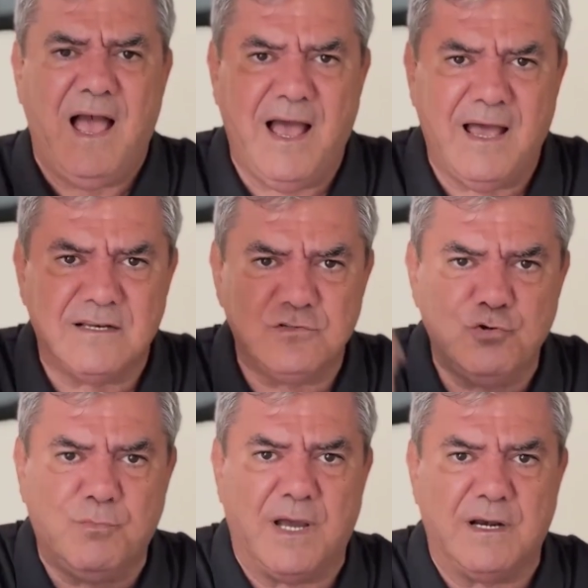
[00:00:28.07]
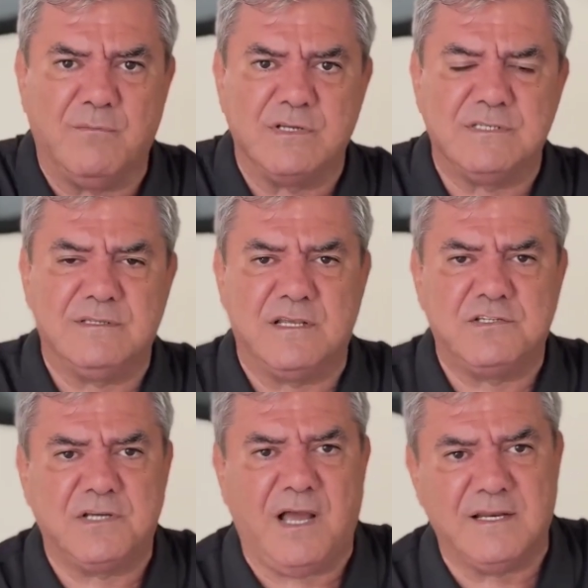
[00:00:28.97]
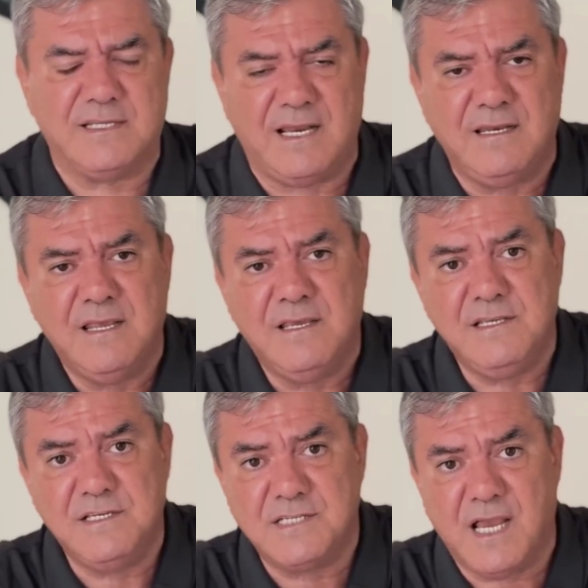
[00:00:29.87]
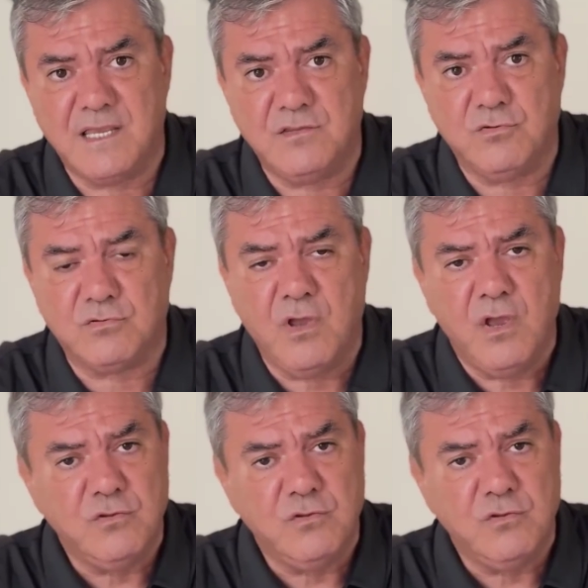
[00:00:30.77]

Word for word: her cuma namazından çıkarken izah ediyor.